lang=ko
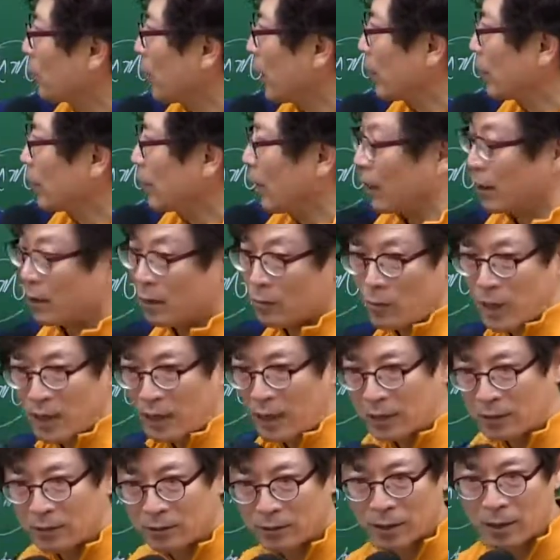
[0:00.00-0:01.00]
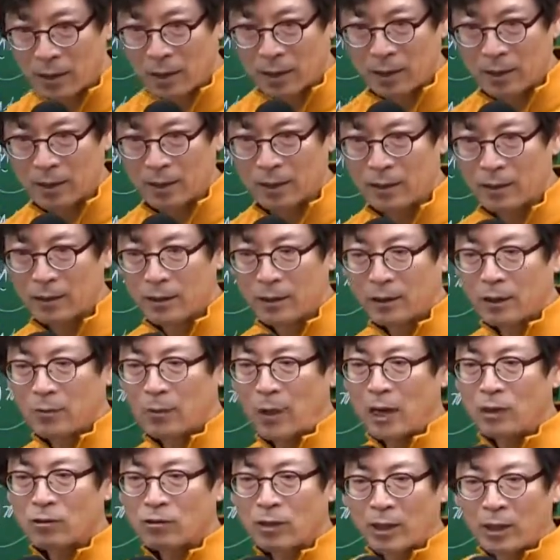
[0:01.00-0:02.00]
말은 같은 말이 아닌 거야. 그러니까
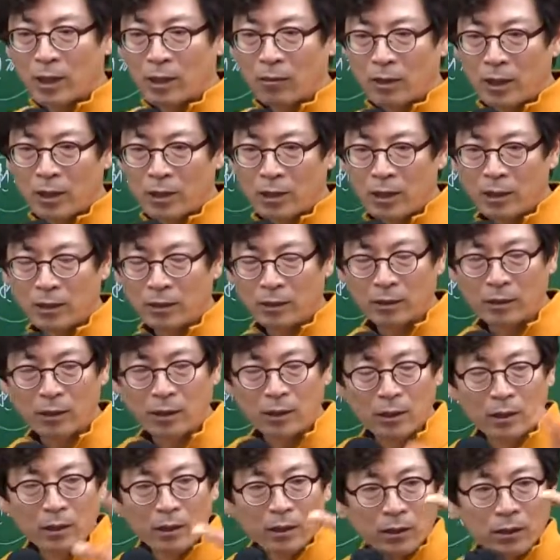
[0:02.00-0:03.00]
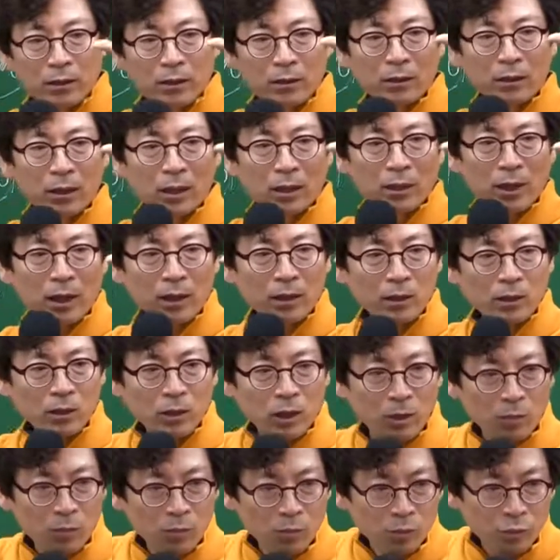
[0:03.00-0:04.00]
말소한다고 할 때는 그 등기상
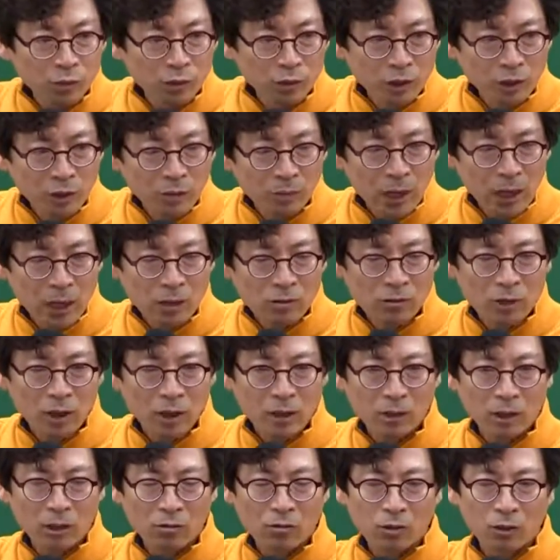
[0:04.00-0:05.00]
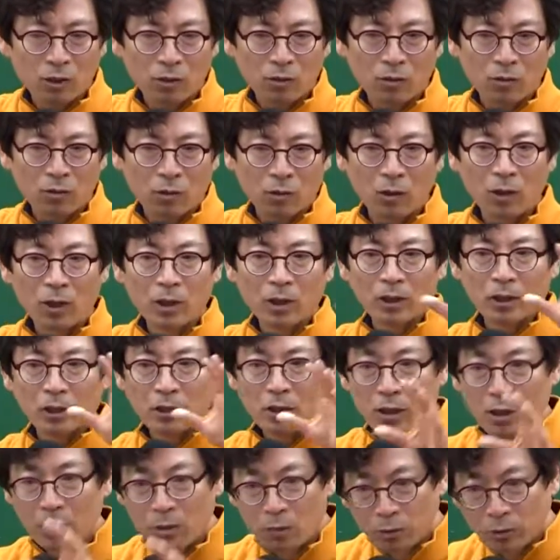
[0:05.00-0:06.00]
전부를 말소할 때도 있고
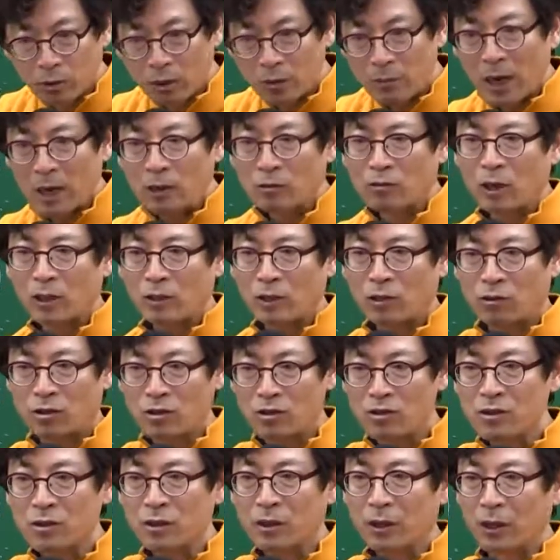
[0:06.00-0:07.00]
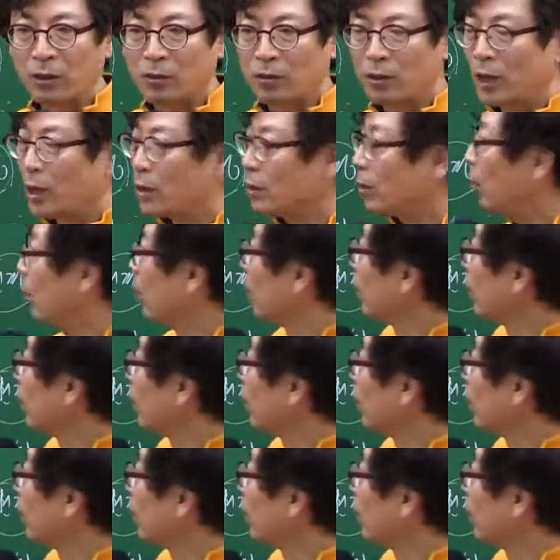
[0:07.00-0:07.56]
일부를 말소할 때도 있는 거예요. 그래서